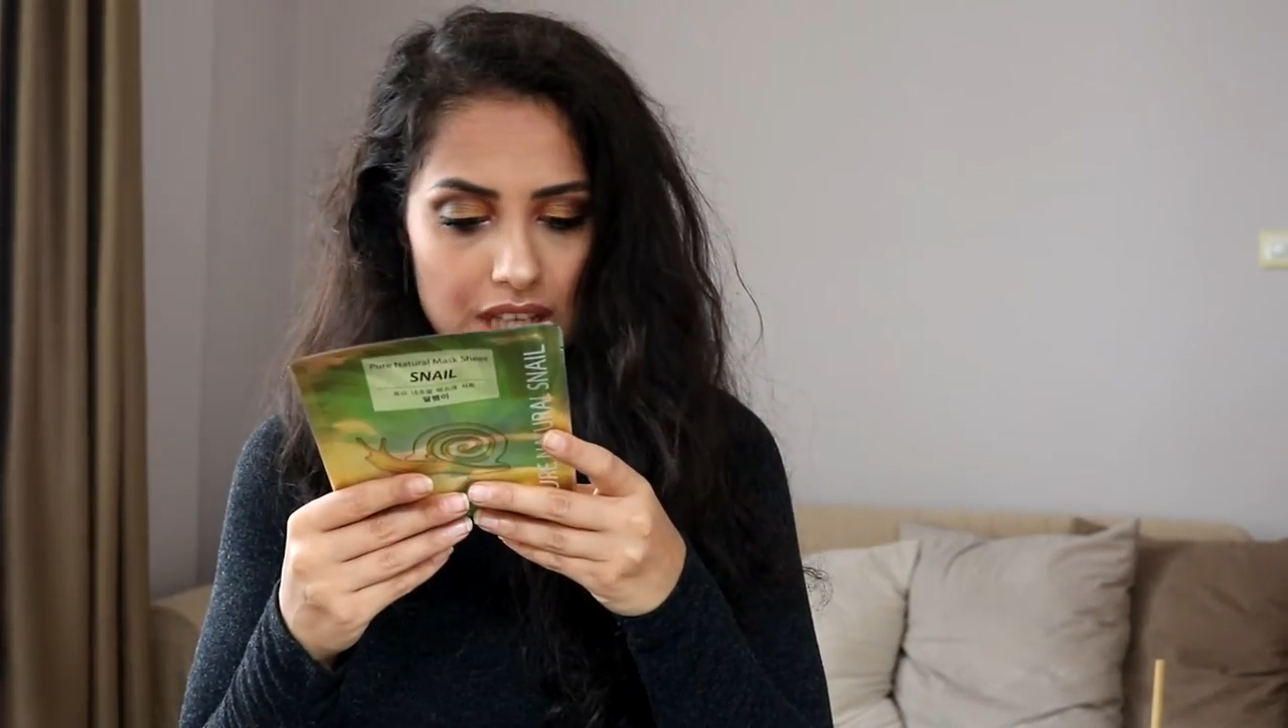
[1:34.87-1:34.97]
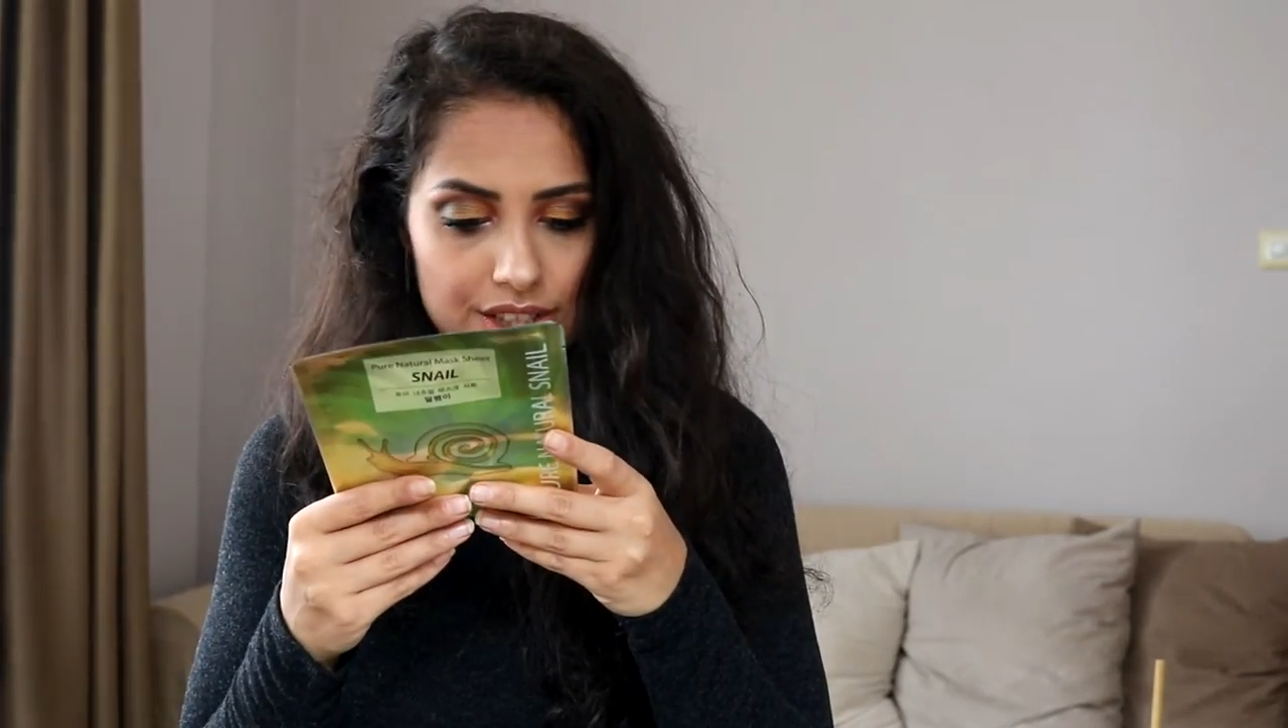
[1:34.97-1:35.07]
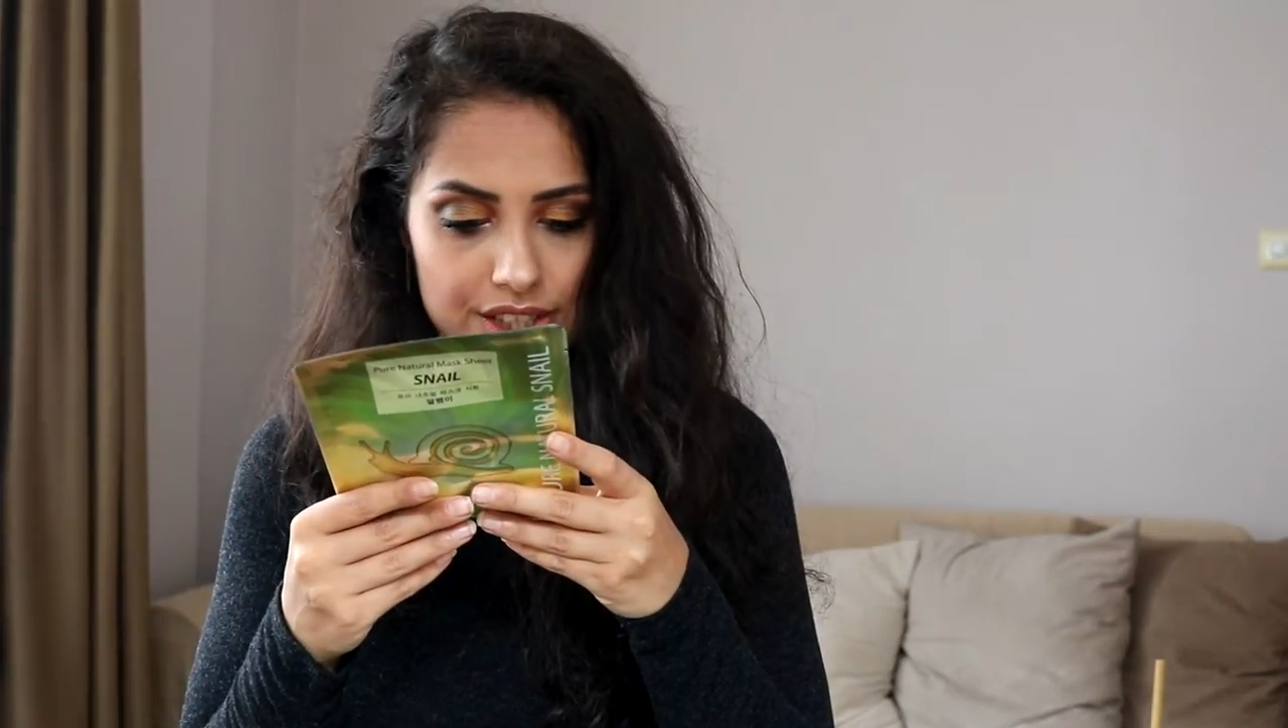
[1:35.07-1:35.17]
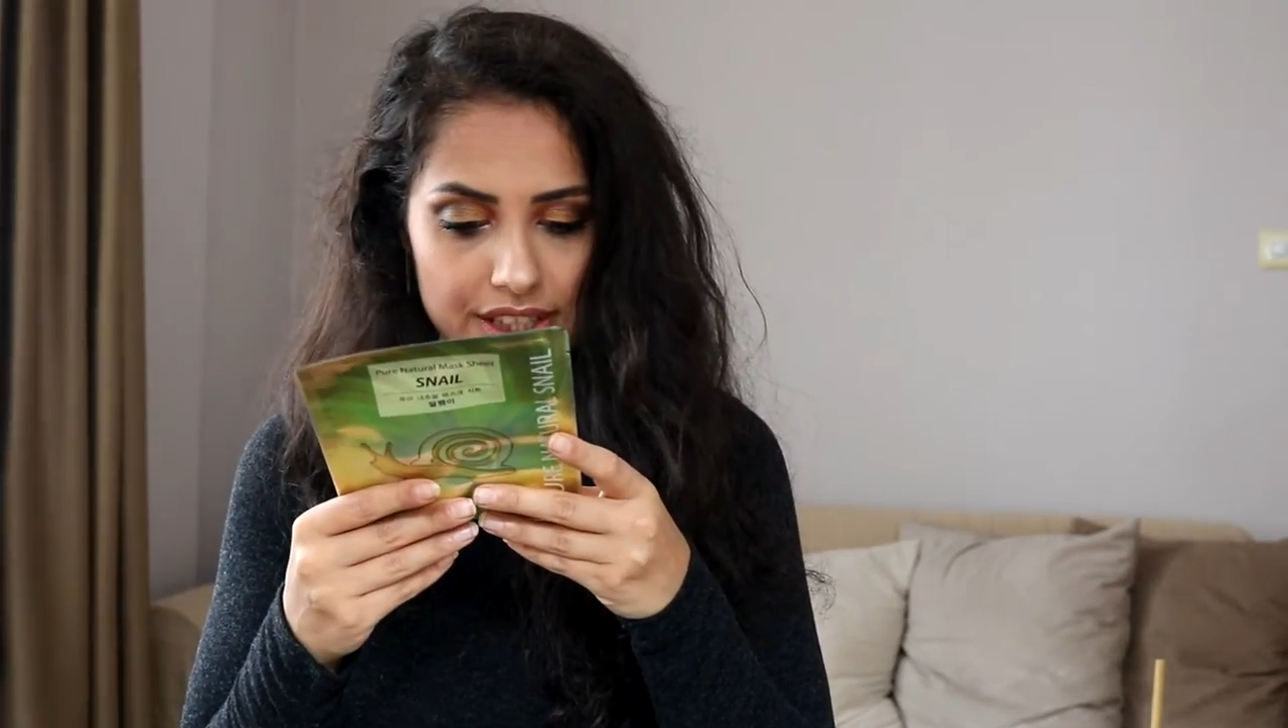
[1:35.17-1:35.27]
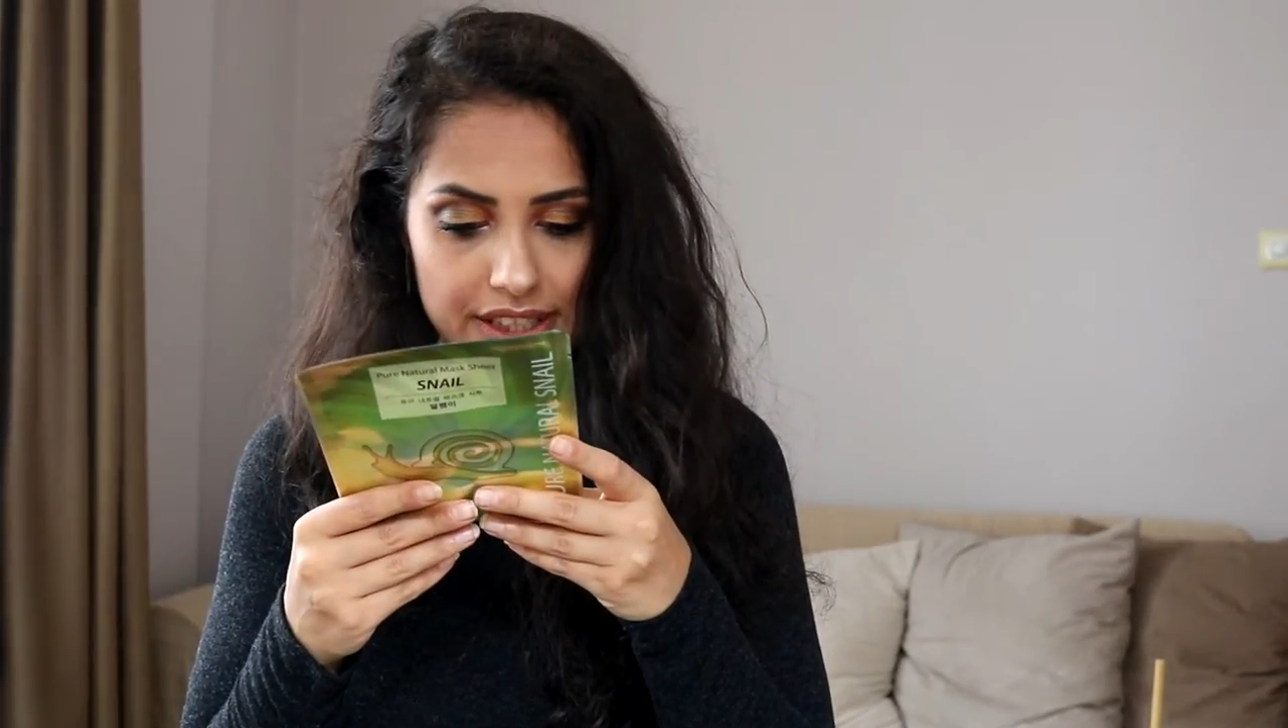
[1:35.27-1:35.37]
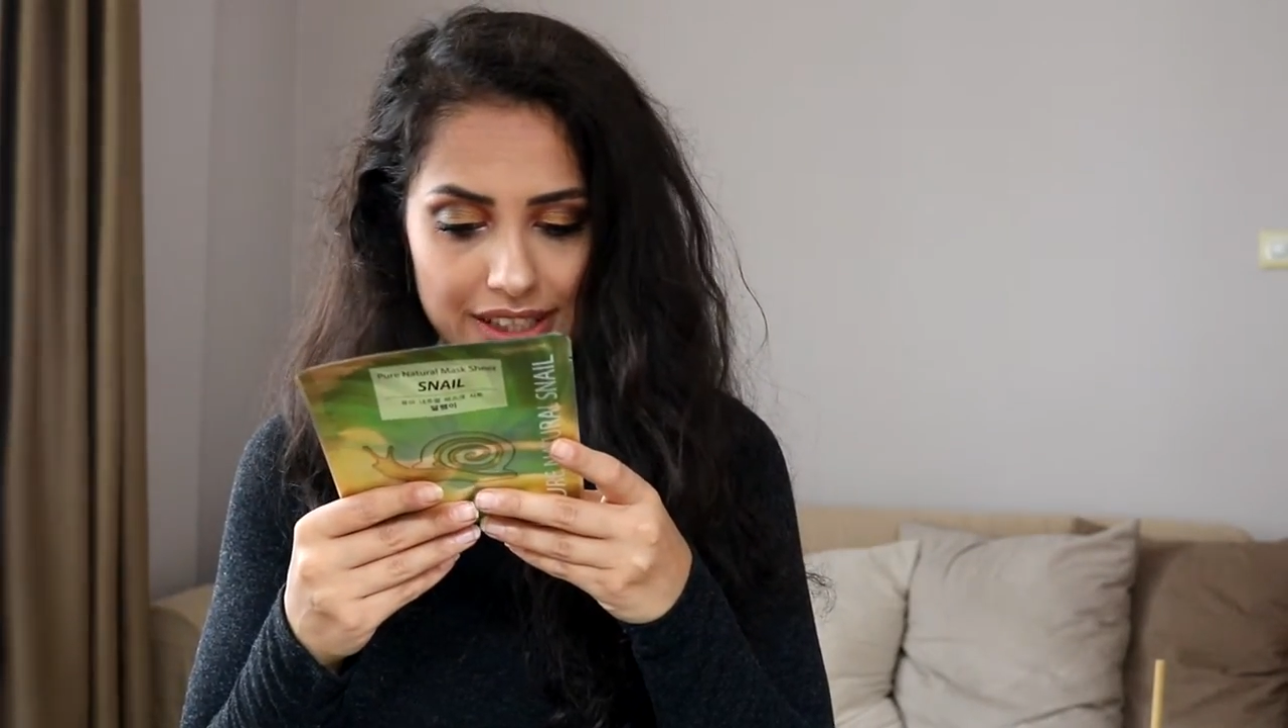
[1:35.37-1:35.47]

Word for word: Kaç